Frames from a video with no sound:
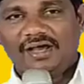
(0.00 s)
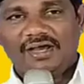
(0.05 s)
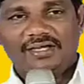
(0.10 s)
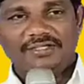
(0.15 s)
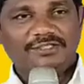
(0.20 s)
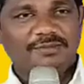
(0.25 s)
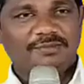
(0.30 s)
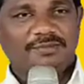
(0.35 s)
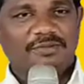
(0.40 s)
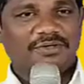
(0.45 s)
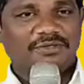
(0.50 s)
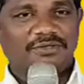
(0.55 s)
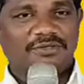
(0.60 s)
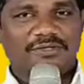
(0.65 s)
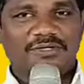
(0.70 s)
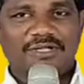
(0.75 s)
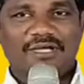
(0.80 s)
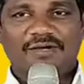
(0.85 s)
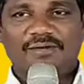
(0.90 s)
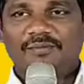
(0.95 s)
చెప్పని
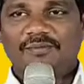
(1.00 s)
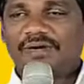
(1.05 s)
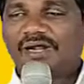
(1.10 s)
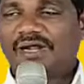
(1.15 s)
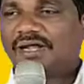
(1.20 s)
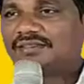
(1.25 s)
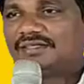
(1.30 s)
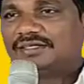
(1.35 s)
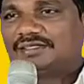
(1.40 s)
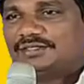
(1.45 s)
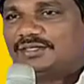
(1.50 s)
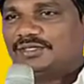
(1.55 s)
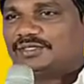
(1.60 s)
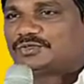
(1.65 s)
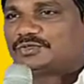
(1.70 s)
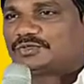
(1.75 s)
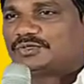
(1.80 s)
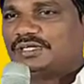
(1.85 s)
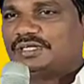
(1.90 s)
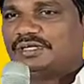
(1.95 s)
ఆశపడుతున్నాను ప్రార్థన
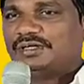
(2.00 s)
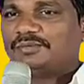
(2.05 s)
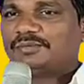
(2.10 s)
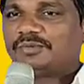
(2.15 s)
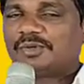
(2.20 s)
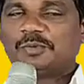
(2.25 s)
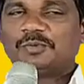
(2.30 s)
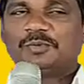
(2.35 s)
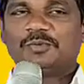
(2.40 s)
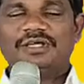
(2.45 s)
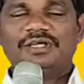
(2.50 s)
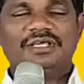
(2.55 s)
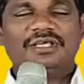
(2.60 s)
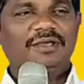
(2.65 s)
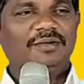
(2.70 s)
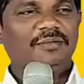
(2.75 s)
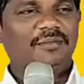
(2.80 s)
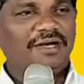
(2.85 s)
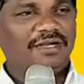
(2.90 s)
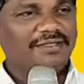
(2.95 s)
చేసుకుని ప్రభు
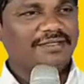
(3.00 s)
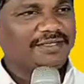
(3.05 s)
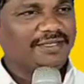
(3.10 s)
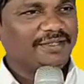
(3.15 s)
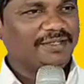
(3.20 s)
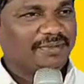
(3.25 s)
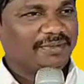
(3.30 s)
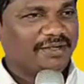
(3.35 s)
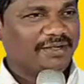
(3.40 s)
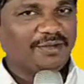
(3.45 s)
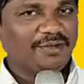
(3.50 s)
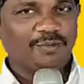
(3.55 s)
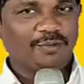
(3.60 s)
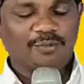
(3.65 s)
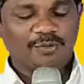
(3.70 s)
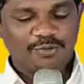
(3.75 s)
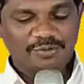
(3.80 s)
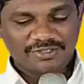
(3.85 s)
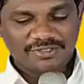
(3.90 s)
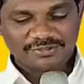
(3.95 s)
ఏ మాట నీ
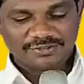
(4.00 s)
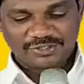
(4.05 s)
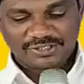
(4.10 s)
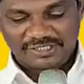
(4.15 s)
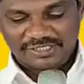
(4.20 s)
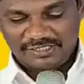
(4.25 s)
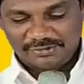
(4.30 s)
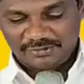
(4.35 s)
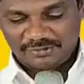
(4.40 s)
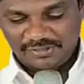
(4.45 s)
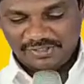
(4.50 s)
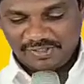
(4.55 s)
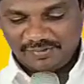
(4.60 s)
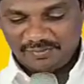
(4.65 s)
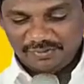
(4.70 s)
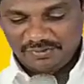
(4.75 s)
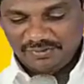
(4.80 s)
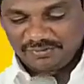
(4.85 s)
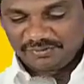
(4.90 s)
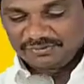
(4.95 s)
బిడ్డలకు
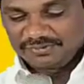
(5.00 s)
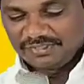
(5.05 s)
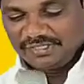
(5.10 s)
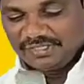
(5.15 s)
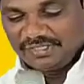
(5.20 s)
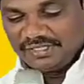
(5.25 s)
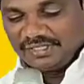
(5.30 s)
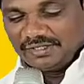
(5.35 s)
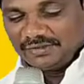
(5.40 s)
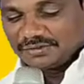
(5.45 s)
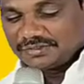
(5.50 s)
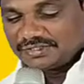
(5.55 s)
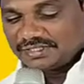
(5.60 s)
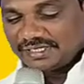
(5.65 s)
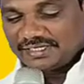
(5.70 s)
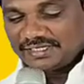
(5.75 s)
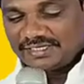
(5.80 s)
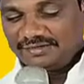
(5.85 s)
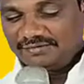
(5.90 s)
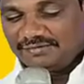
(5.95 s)
బోధించాలనుకున్నప్పుడు ఓ
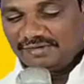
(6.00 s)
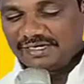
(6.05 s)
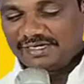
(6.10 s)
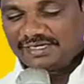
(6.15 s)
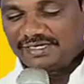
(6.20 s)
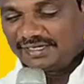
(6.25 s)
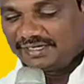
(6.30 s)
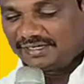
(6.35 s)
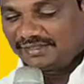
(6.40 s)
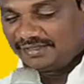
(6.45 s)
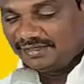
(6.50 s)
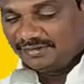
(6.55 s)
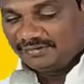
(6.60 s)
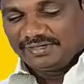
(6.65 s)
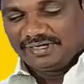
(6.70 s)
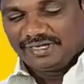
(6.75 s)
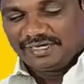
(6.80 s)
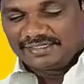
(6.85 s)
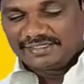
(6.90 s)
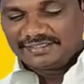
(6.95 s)
చక్కని వాక్యాన్ని
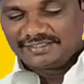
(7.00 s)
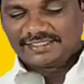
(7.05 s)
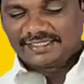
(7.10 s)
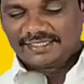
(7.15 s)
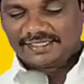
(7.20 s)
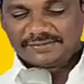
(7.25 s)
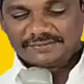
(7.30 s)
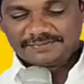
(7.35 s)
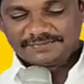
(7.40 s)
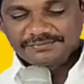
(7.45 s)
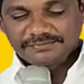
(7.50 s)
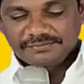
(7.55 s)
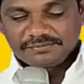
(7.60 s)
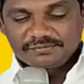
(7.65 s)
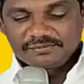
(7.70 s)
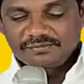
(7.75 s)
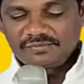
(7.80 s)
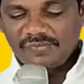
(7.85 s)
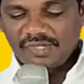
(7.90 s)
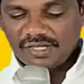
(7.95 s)
దేవుడు నాకు ఇచ్చారు
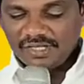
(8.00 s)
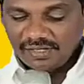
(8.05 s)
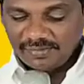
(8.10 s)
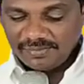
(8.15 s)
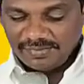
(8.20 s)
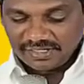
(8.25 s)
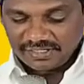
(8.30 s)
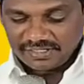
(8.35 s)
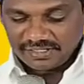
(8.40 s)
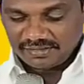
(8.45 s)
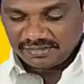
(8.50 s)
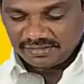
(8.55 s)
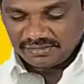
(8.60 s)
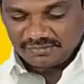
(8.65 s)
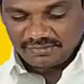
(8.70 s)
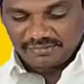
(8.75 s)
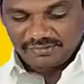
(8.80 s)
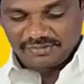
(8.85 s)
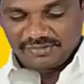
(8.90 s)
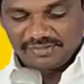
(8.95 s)
ఇరిమియా
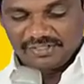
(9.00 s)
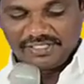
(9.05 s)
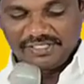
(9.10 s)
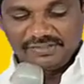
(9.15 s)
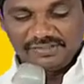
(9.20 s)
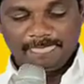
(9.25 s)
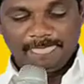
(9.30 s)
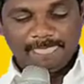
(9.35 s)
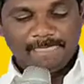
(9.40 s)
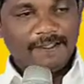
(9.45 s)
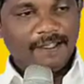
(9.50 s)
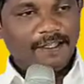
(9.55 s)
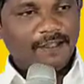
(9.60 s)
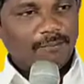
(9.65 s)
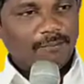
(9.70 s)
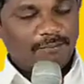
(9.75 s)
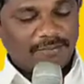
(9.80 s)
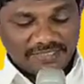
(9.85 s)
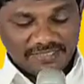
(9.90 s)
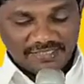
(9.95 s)
గ్రంథంలో నుండి
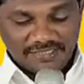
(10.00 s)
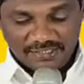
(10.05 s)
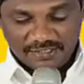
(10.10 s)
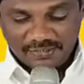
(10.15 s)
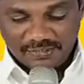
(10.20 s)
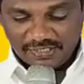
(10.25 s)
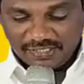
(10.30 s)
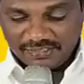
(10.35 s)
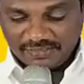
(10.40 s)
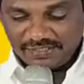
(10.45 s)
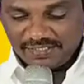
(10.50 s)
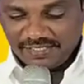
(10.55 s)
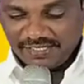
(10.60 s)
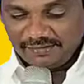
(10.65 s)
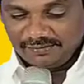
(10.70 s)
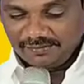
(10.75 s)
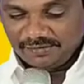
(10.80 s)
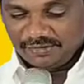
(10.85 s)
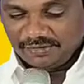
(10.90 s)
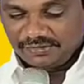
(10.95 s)
పదిహేడో
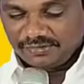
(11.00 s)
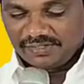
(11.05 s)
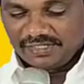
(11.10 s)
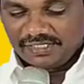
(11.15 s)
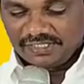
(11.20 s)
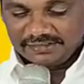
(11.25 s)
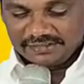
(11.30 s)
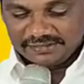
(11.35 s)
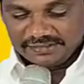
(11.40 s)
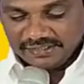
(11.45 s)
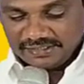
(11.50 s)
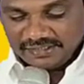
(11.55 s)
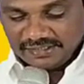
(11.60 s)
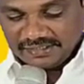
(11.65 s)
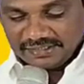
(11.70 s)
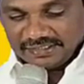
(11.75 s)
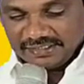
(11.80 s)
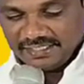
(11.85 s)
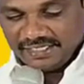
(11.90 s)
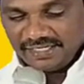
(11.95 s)
అధ్యాయంలో నుండి
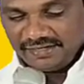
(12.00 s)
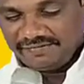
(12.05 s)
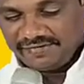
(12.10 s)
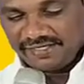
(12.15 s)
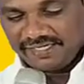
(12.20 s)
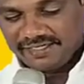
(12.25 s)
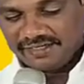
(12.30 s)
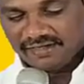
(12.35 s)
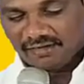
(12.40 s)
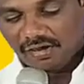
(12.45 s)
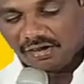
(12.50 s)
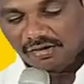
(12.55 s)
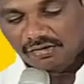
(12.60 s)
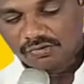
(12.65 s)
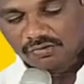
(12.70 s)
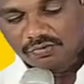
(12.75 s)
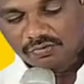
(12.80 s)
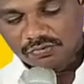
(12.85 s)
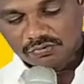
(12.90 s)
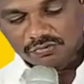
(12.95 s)
ఇరవై
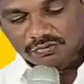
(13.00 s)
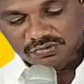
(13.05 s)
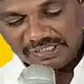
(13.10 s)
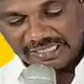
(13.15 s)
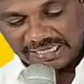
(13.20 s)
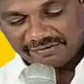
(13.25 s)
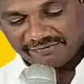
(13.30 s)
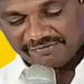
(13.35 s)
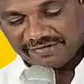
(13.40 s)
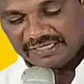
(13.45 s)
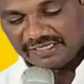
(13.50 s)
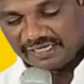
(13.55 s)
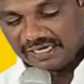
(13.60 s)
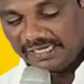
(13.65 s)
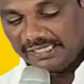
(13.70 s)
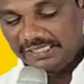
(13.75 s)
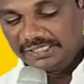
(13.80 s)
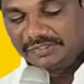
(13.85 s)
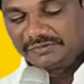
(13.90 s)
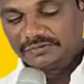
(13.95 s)
నాలుగు ఇరవై
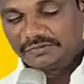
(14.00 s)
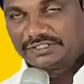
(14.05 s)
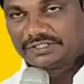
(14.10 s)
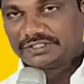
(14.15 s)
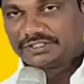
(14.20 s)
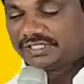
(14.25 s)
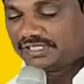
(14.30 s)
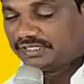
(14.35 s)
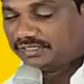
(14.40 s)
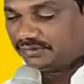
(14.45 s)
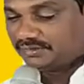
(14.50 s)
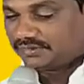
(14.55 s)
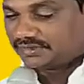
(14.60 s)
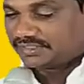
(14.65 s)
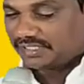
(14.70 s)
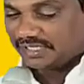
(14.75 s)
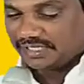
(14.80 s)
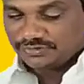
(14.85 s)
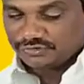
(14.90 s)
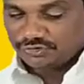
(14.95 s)
ఐదు వచనాలను
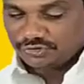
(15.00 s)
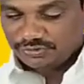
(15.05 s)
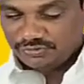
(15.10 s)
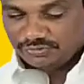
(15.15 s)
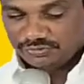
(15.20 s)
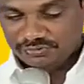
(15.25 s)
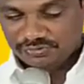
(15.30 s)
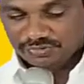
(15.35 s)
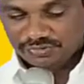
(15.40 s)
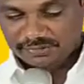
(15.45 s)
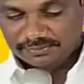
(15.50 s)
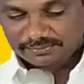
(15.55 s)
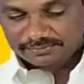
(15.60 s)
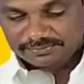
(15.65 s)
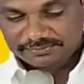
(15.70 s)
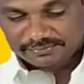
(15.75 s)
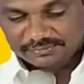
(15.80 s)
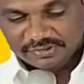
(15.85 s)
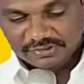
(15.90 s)
ఒకసారి చదువుకుందాం